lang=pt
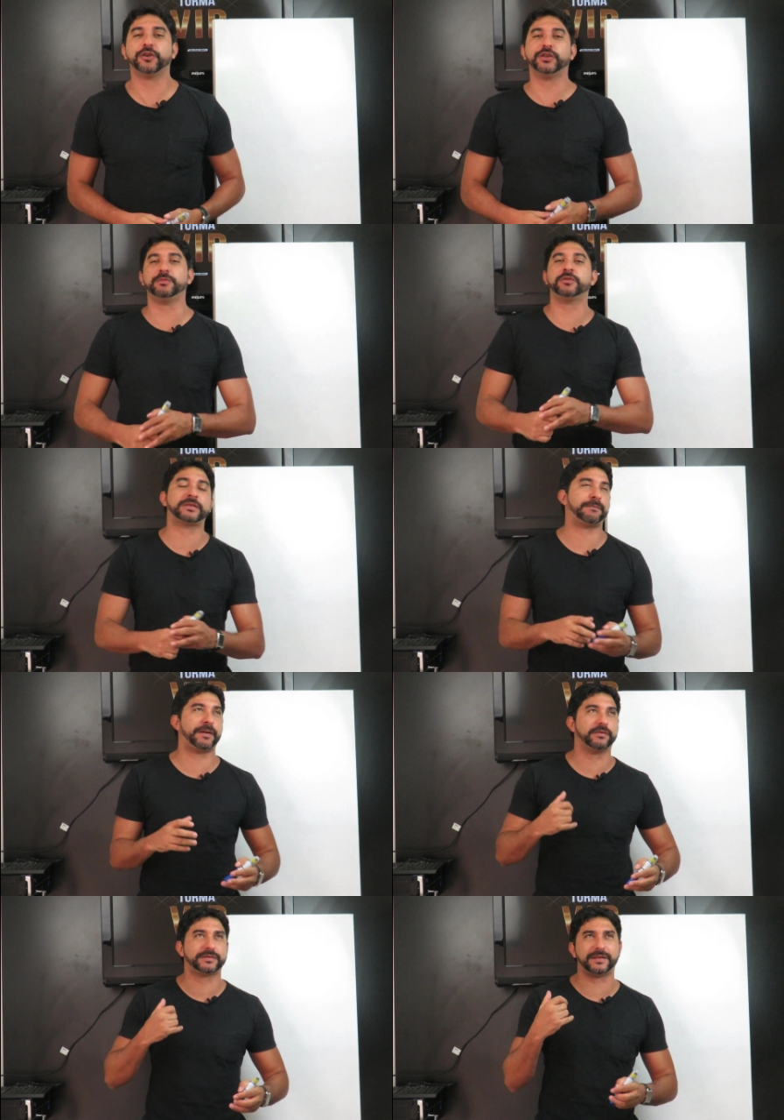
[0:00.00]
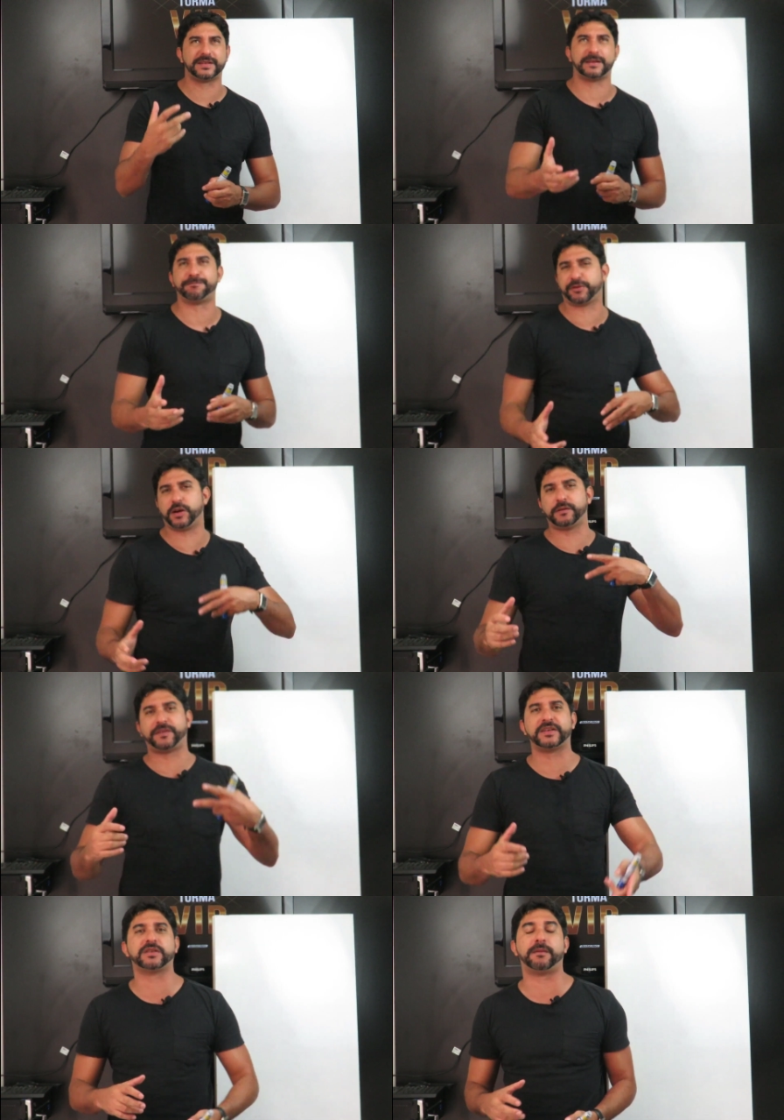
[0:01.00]
Todo mundo está perguntando dessa prova,
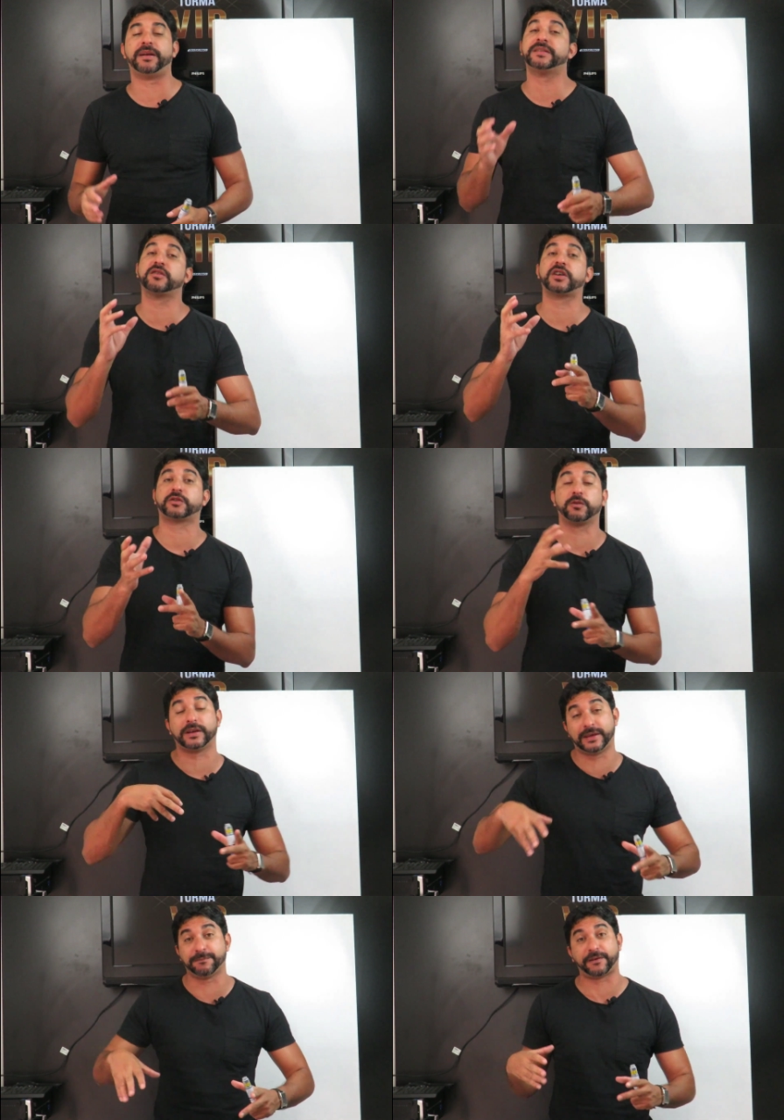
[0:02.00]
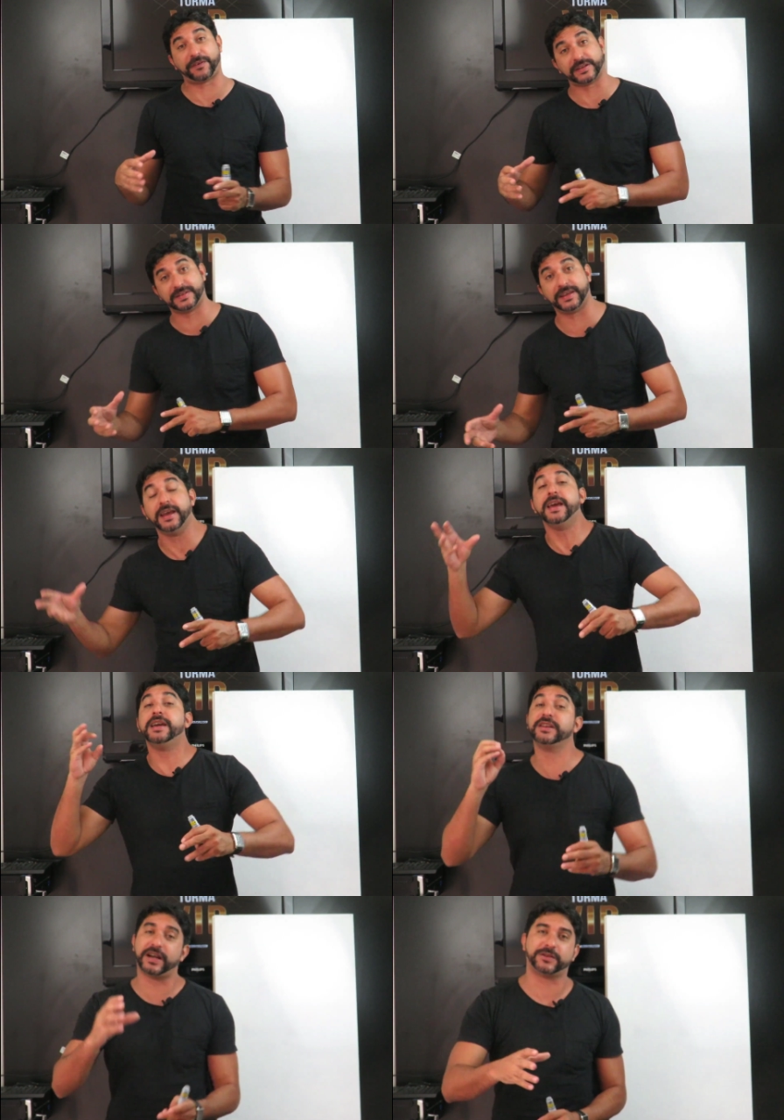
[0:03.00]
faz o gabarito, eu já estou aqui para fazer
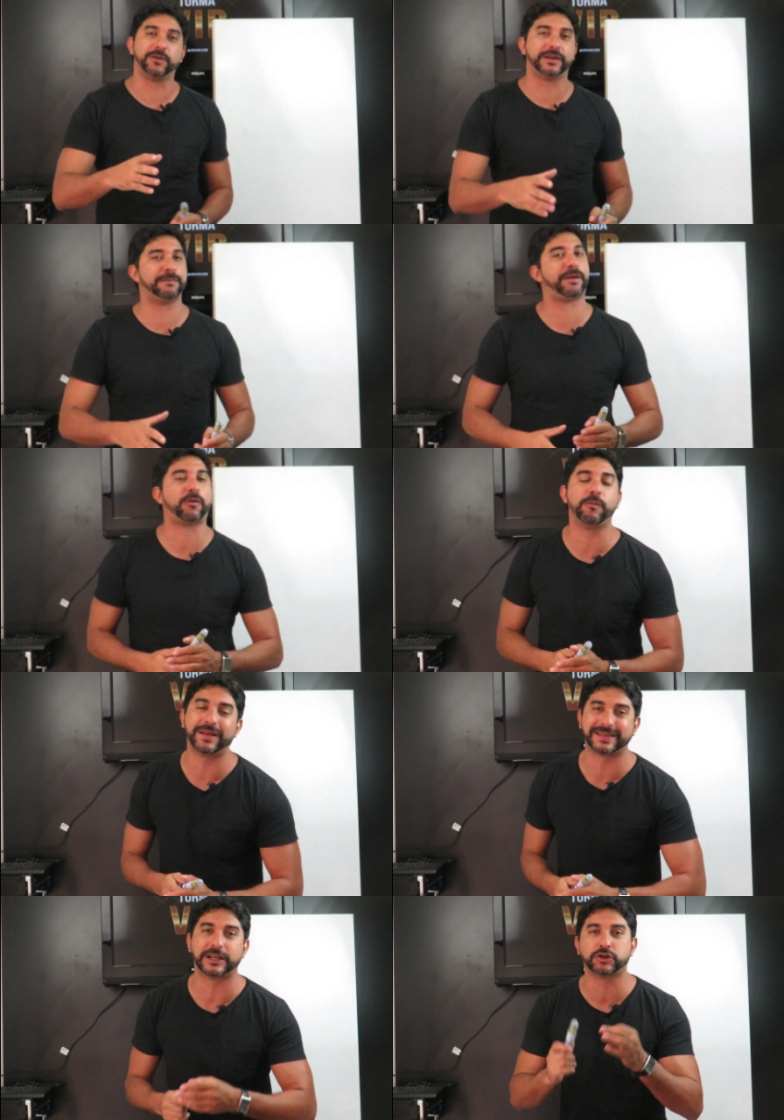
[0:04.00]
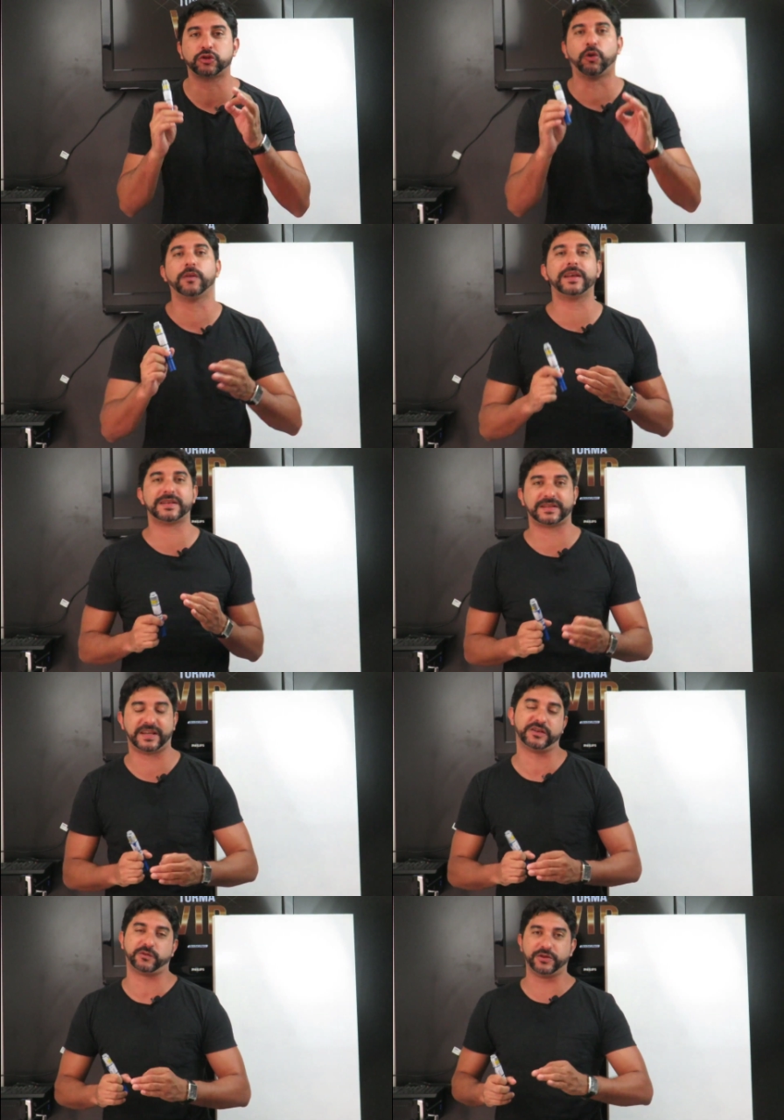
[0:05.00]
e já estou aqui para comentar todas as
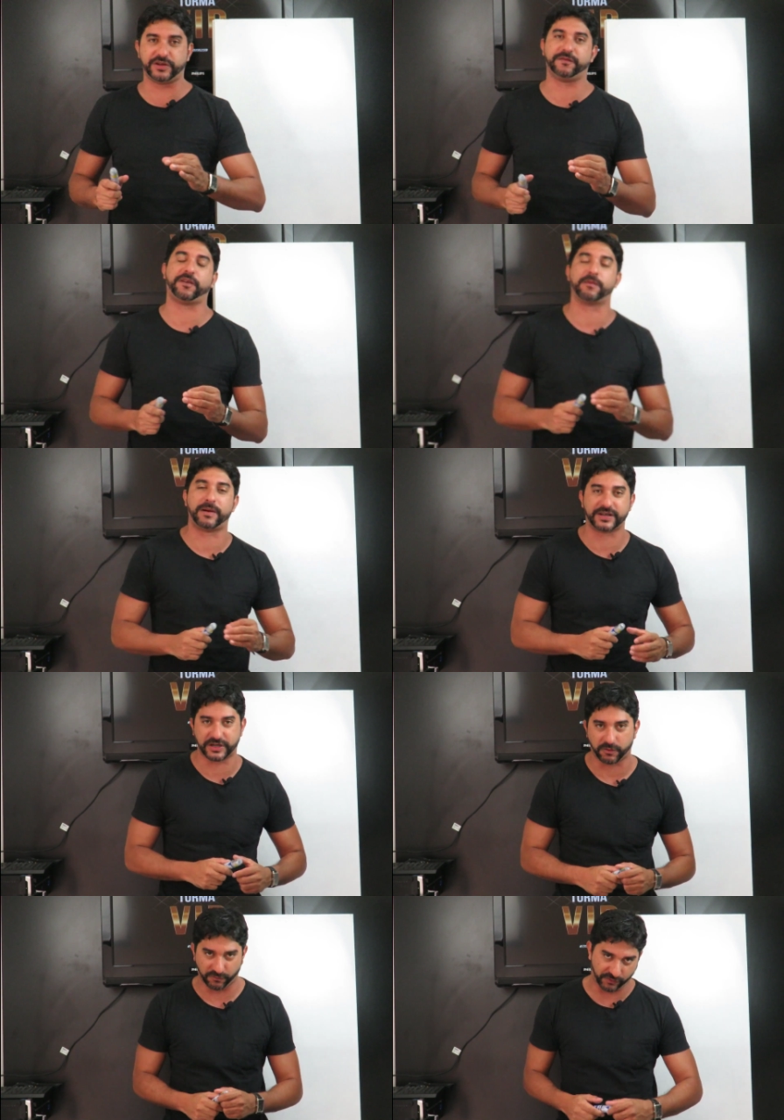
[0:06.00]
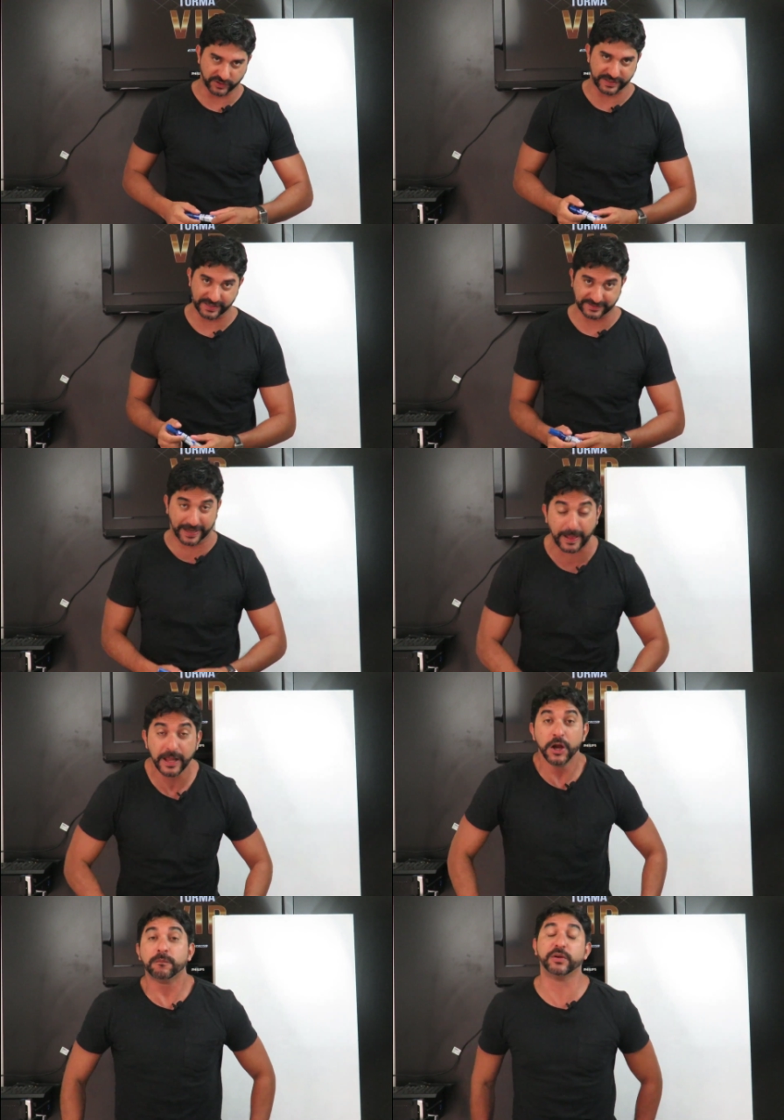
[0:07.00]
questões de informática com vocês, tá?